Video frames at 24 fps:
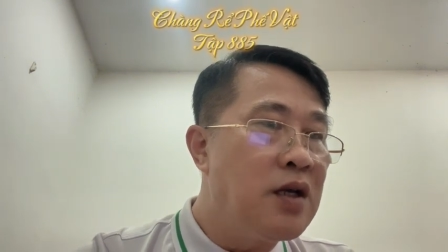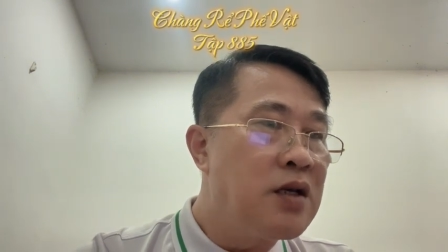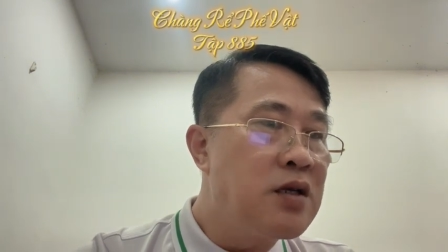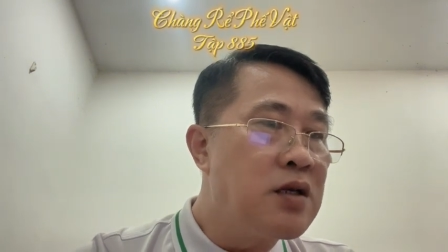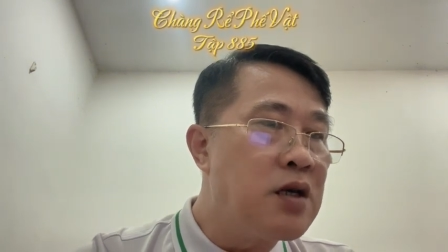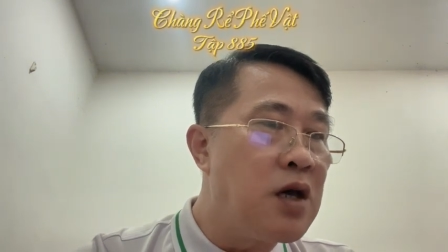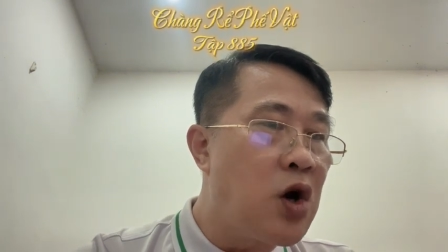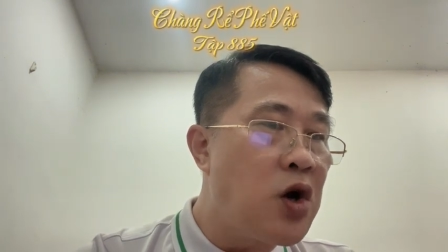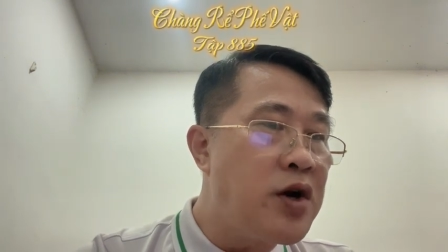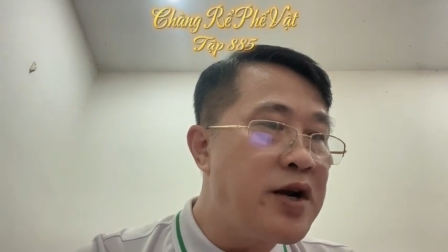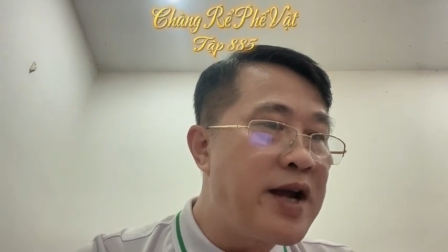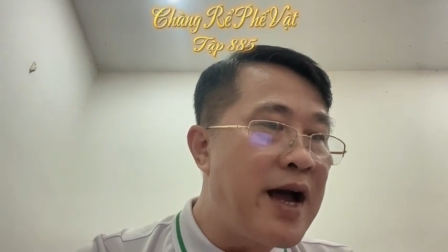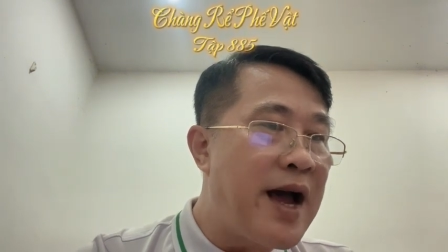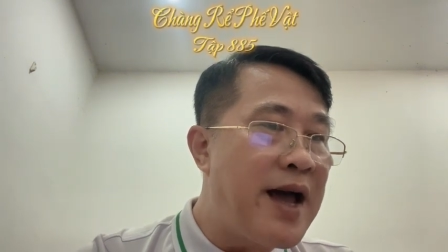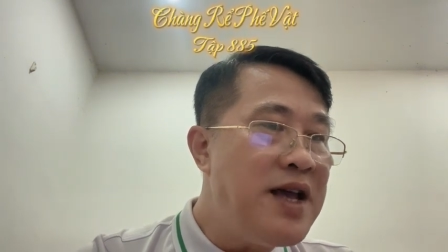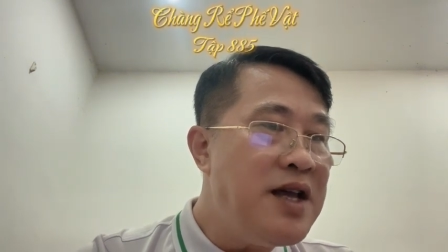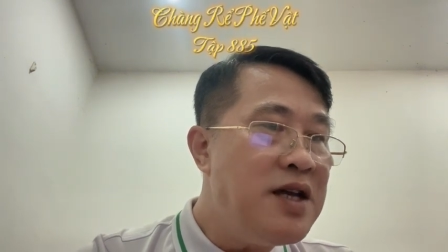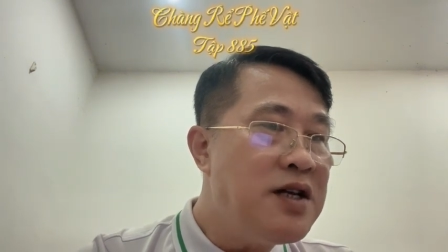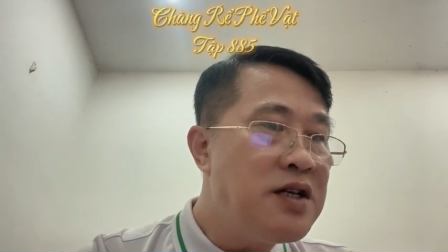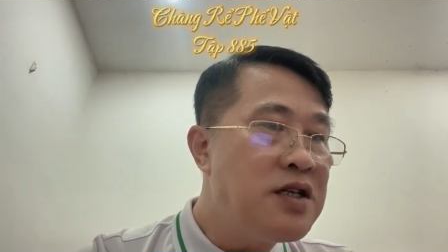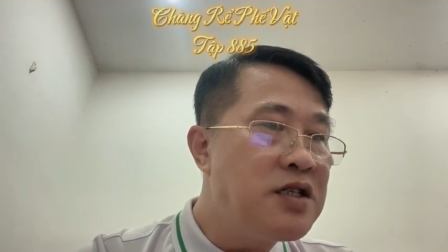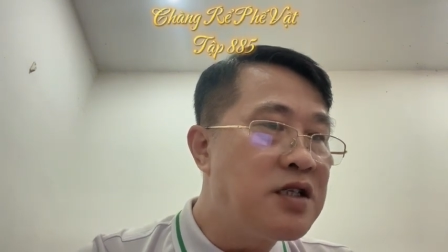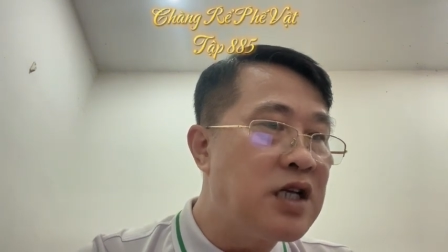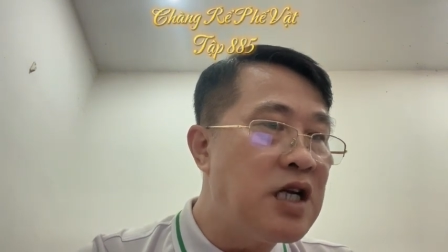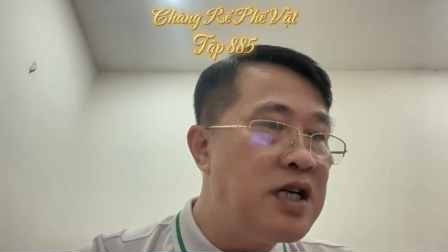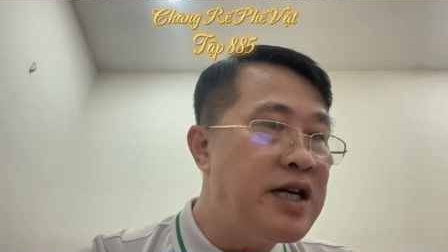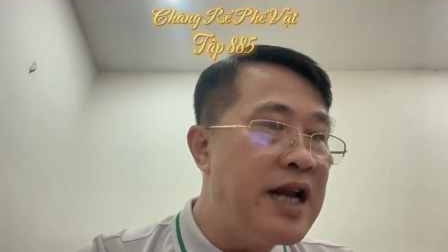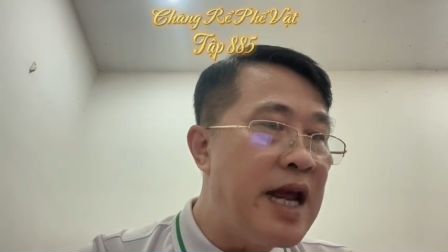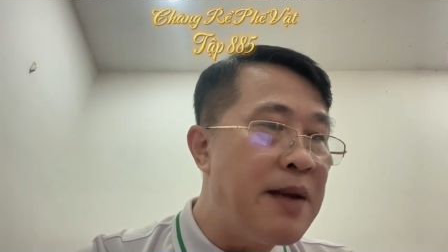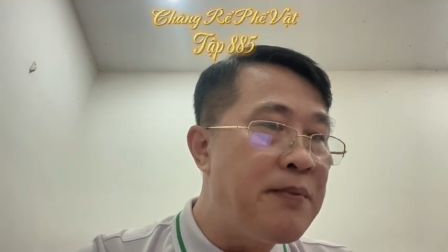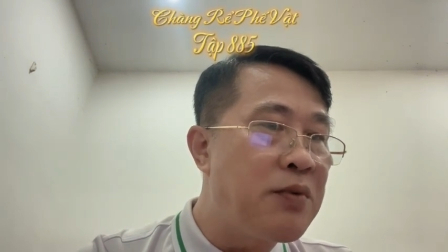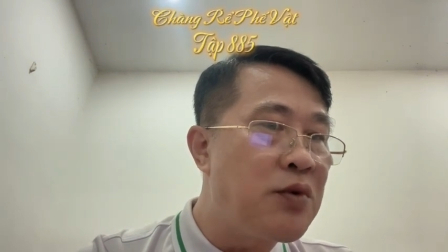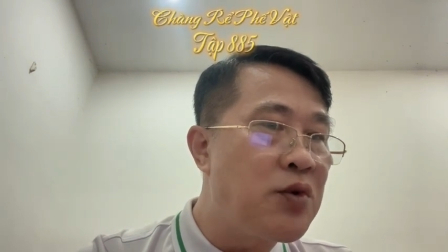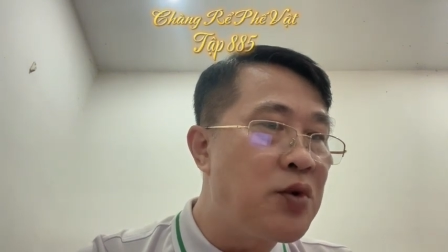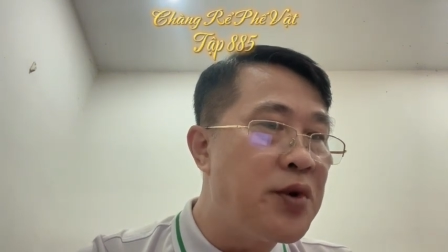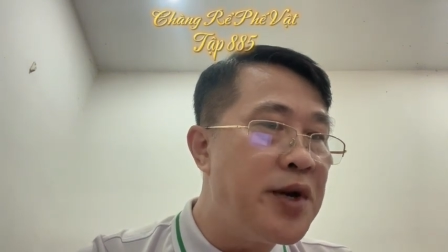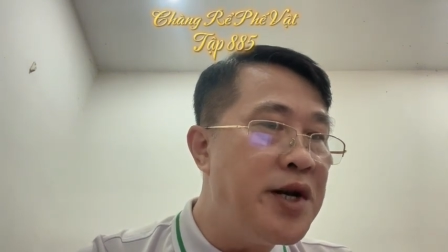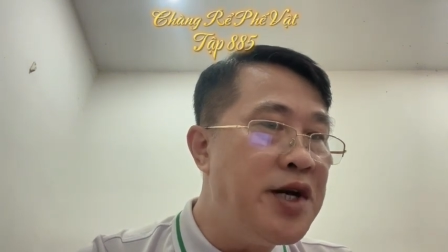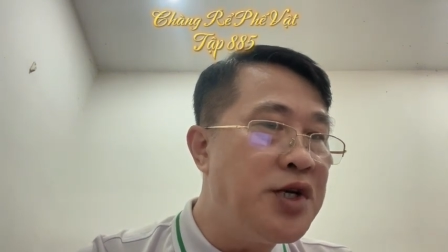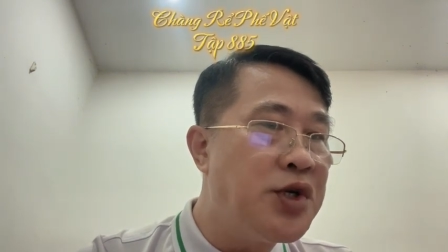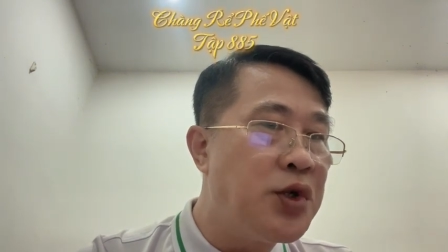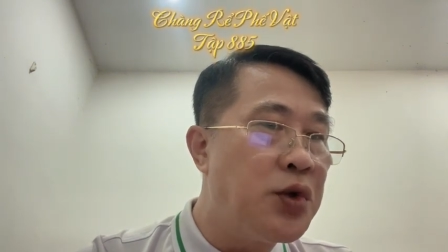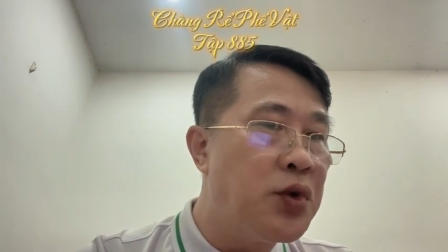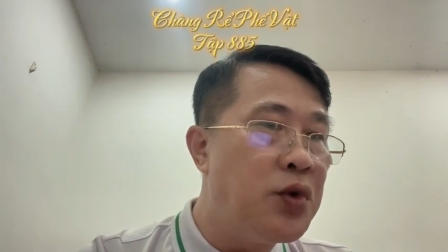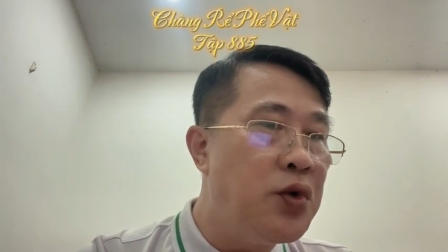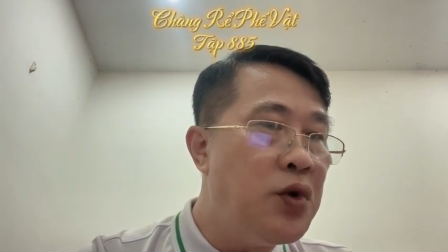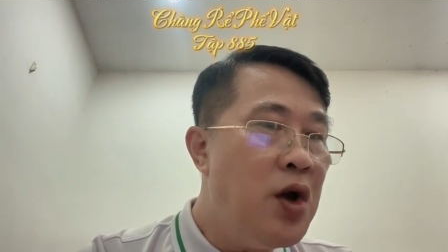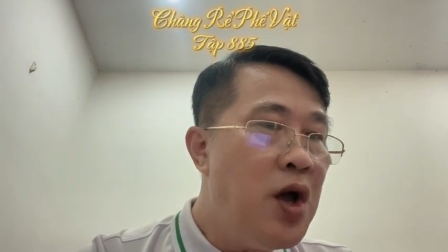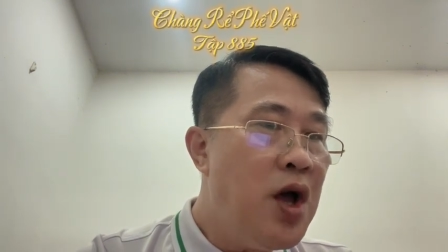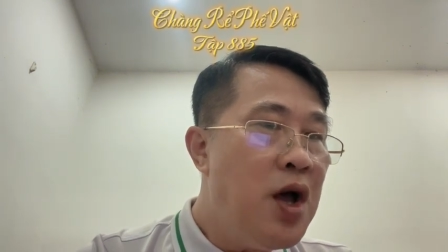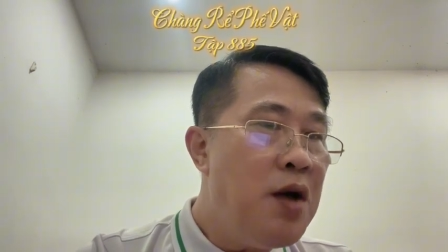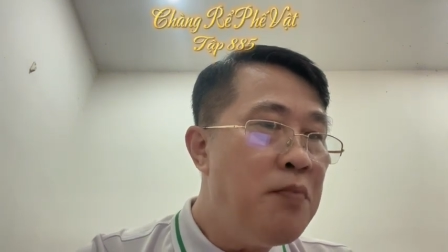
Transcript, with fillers: Người con gái xinh đẹp, quyến rũ,